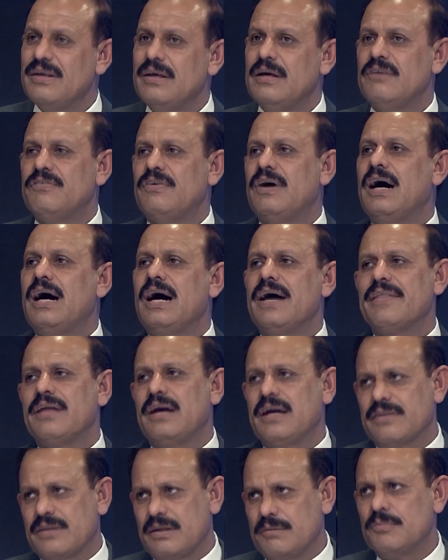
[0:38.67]
فهذا
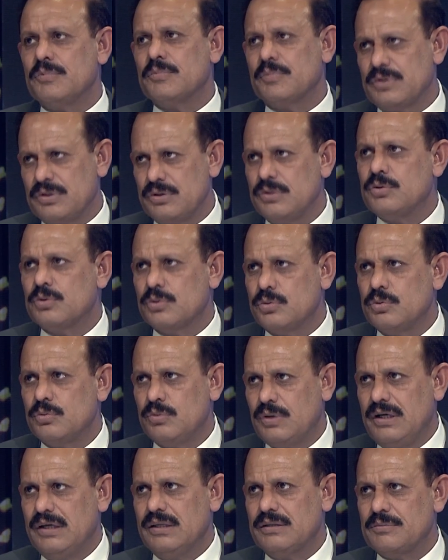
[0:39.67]
ايضا ممكن انه يكون
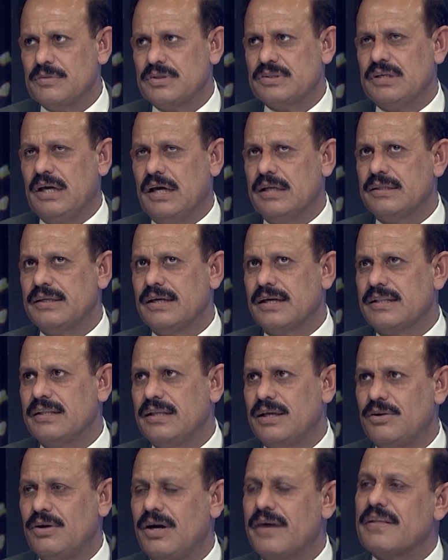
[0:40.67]
واحد من التحديات
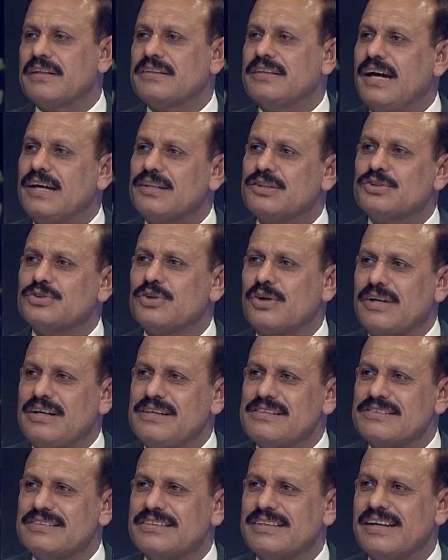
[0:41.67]
لانه هذا التحدي شو راح
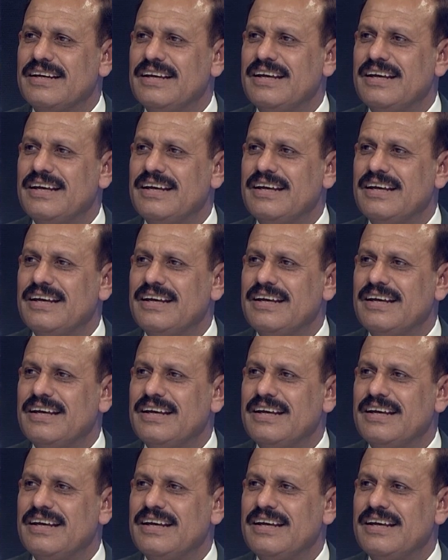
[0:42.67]
يصير؟